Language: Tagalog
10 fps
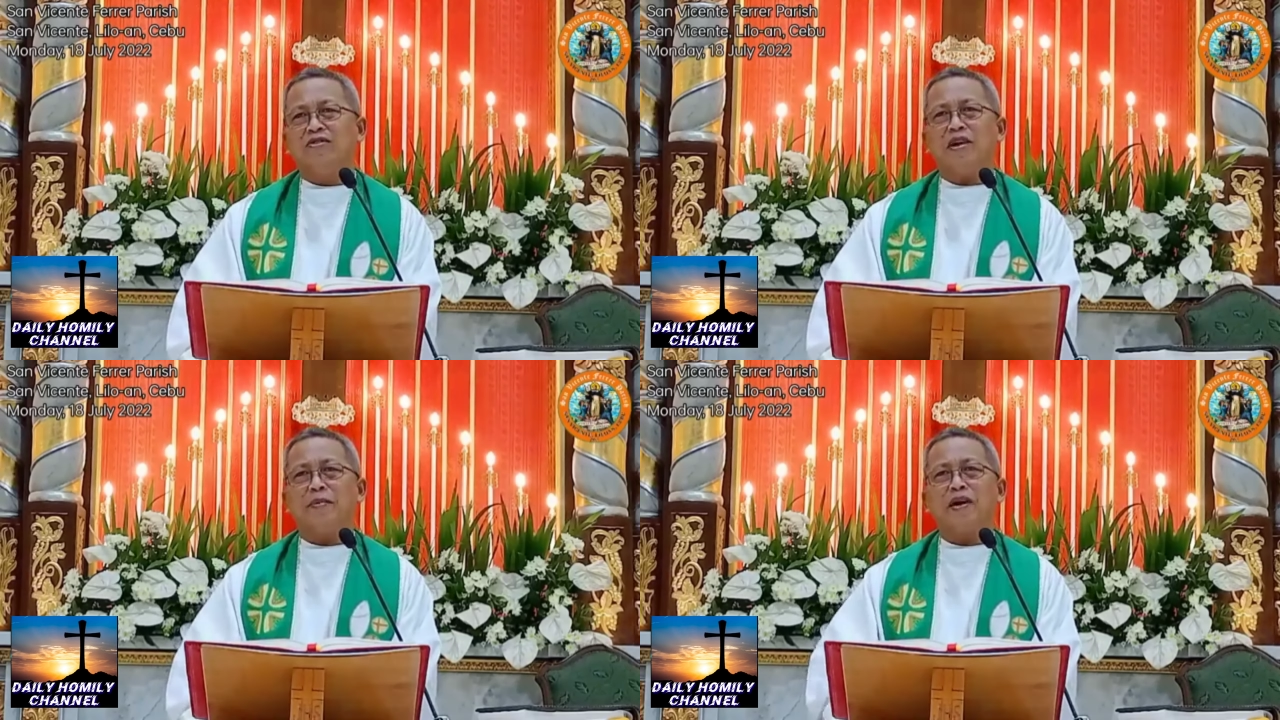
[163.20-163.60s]

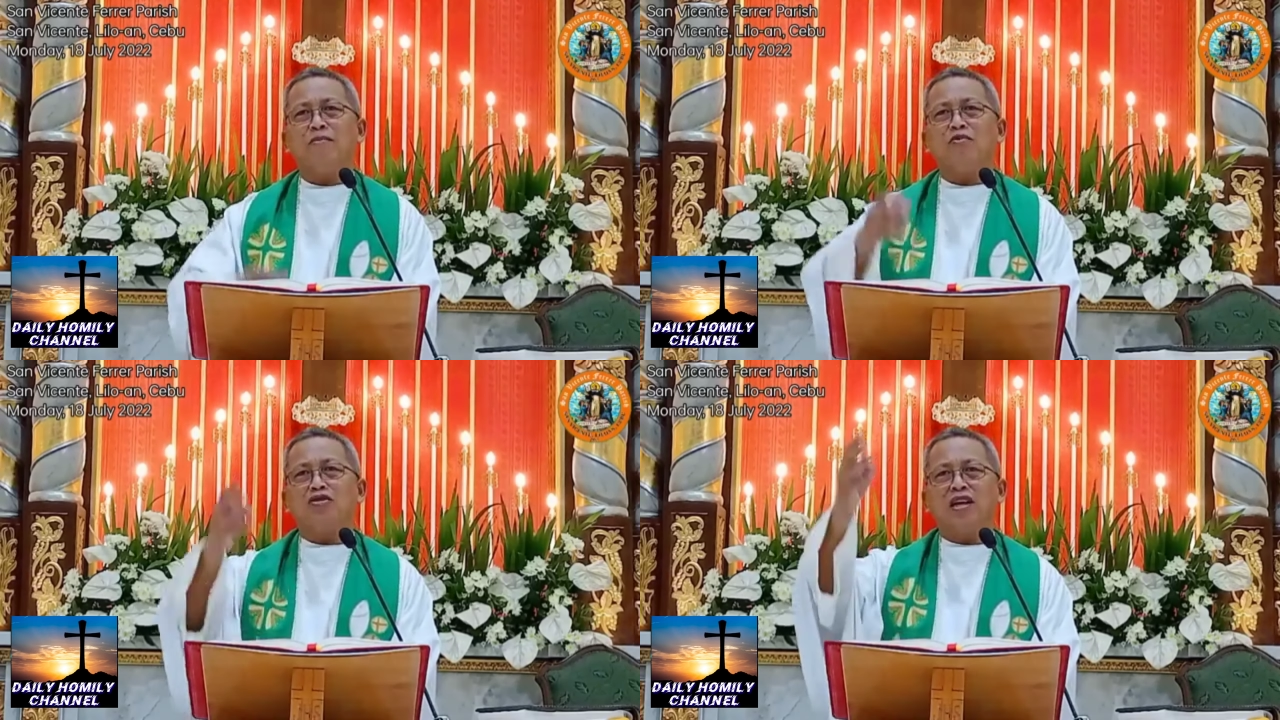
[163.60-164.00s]
Unya
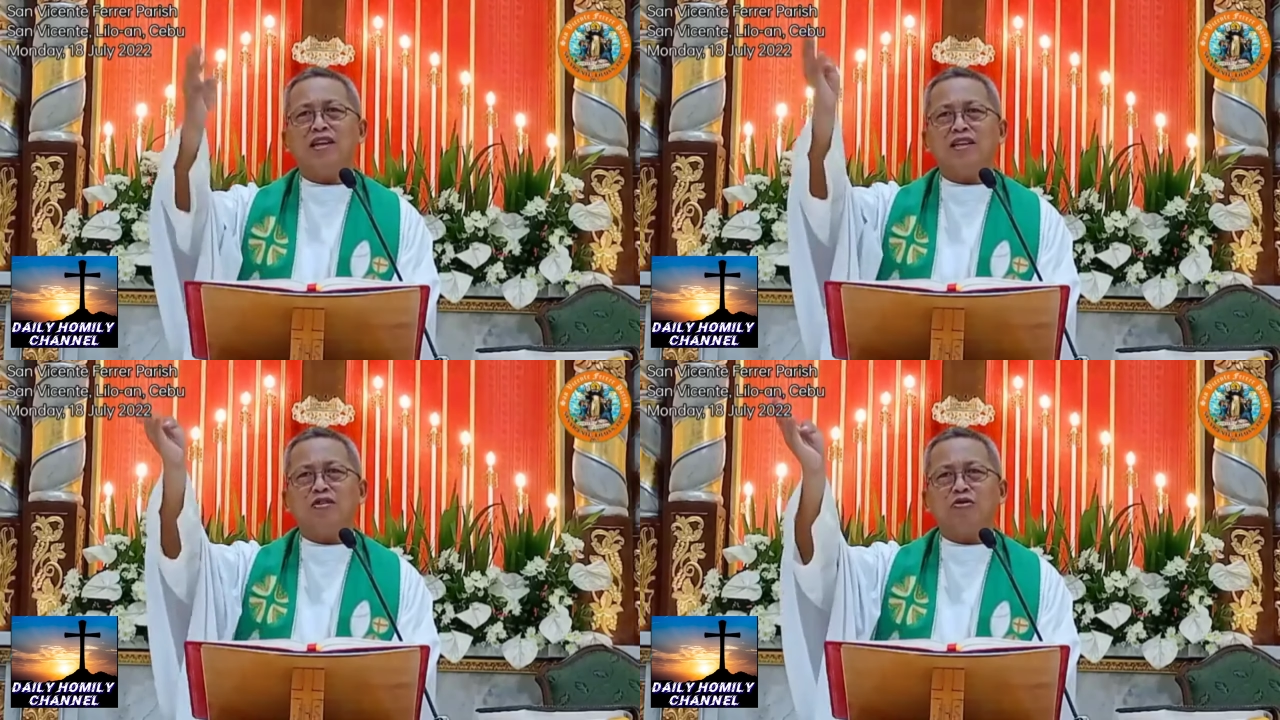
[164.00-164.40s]
pag-abot na
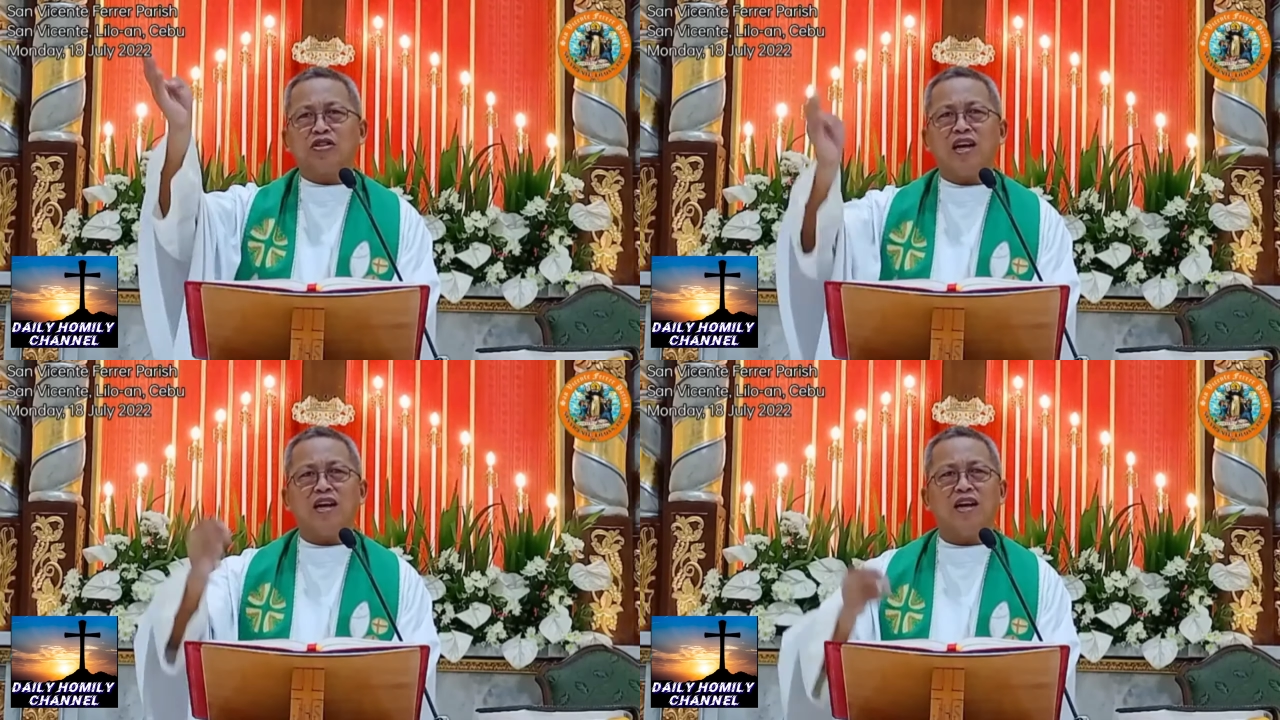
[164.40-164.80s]
didto
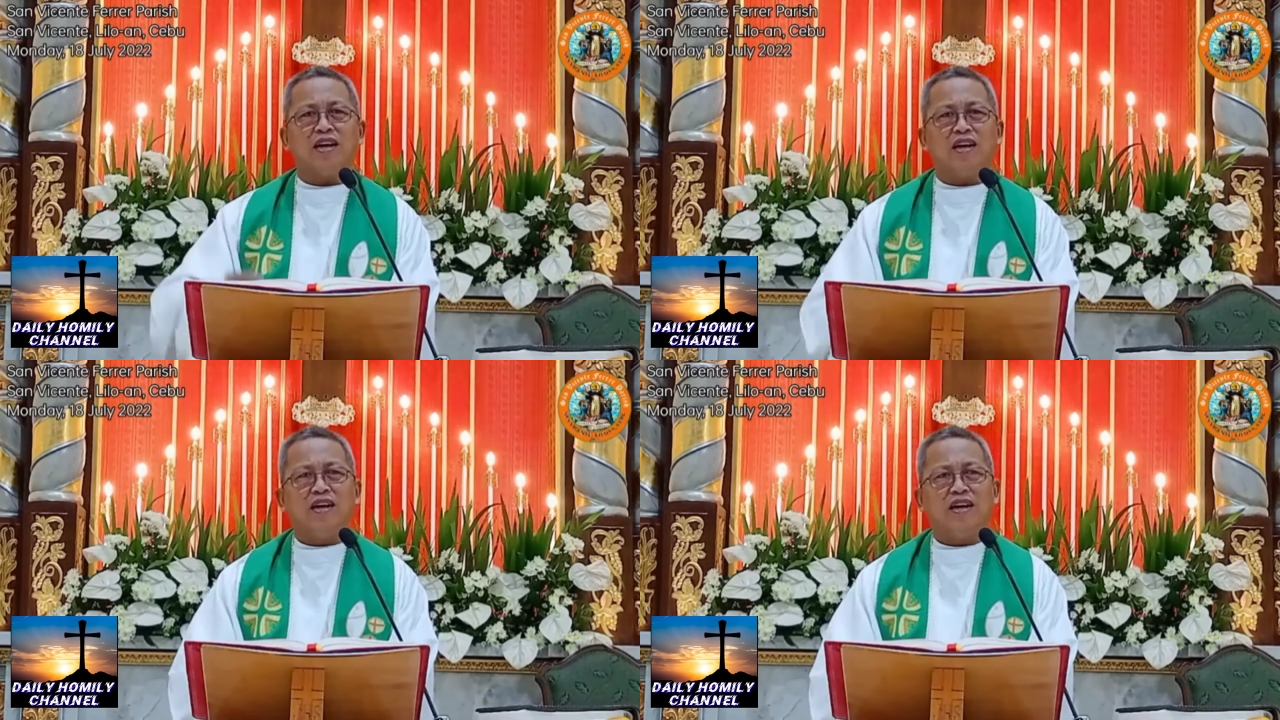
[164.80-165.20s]
sa
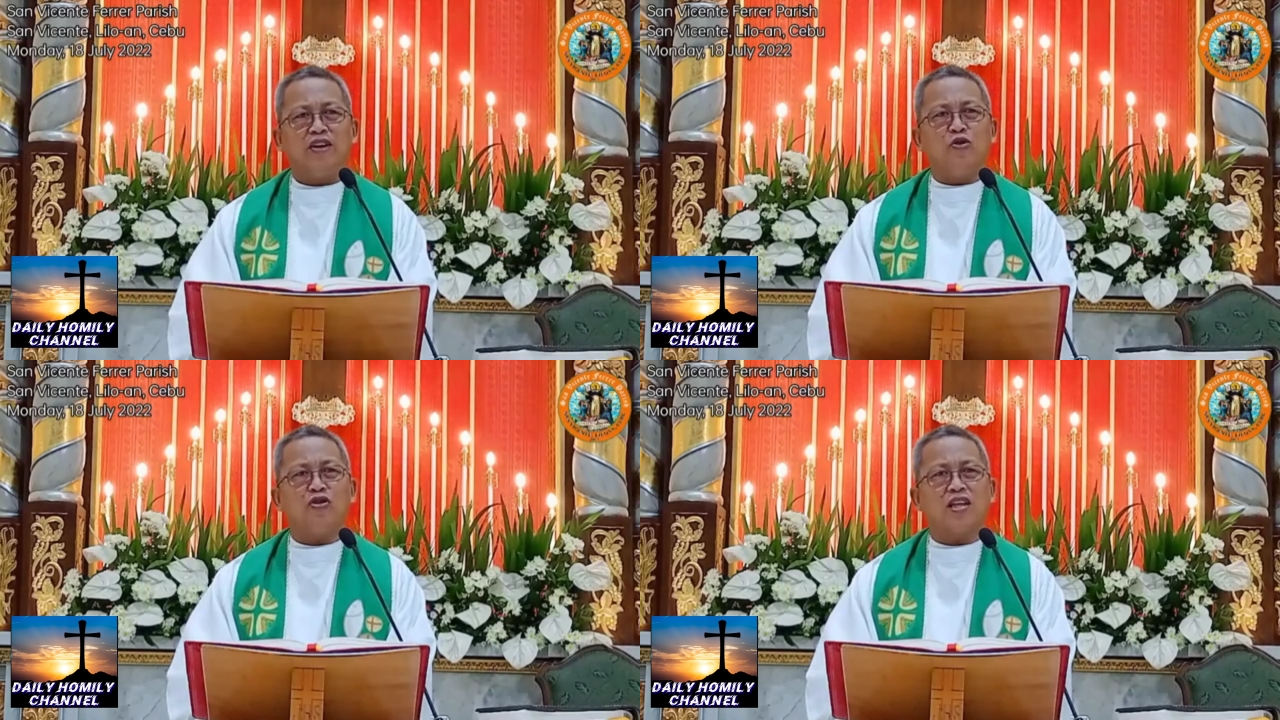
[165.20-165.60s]

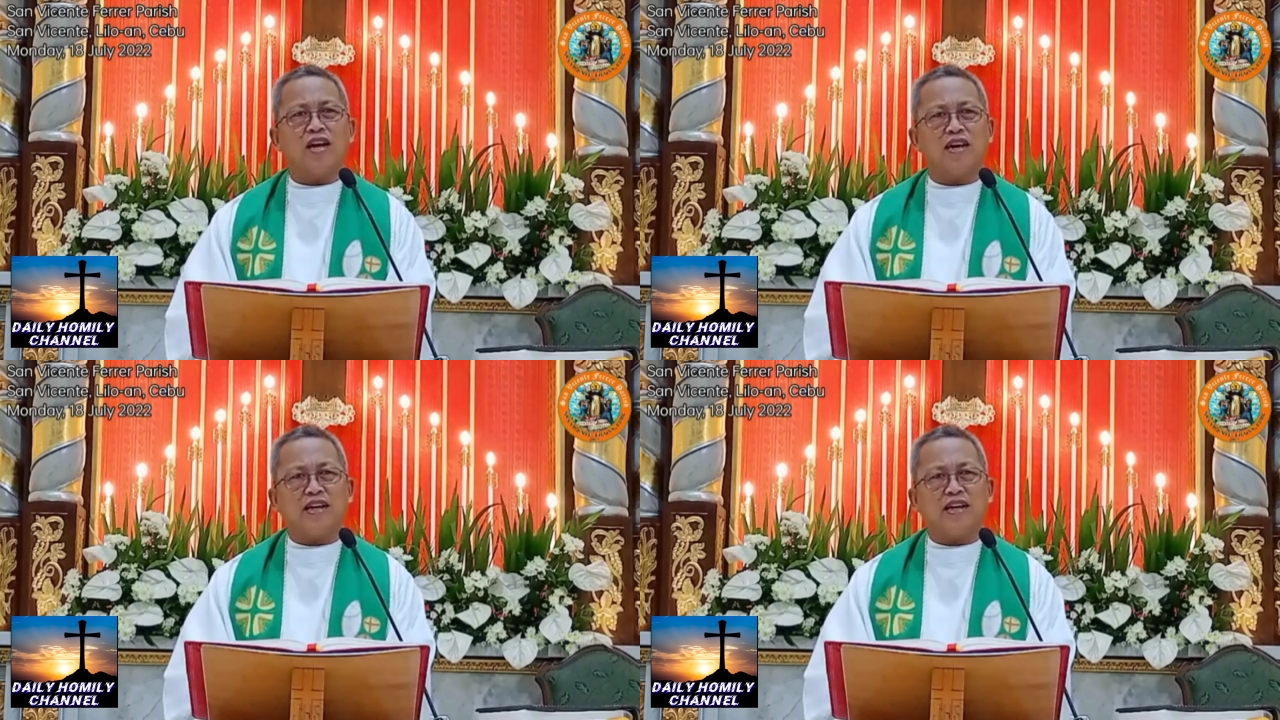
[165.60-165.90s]
yuta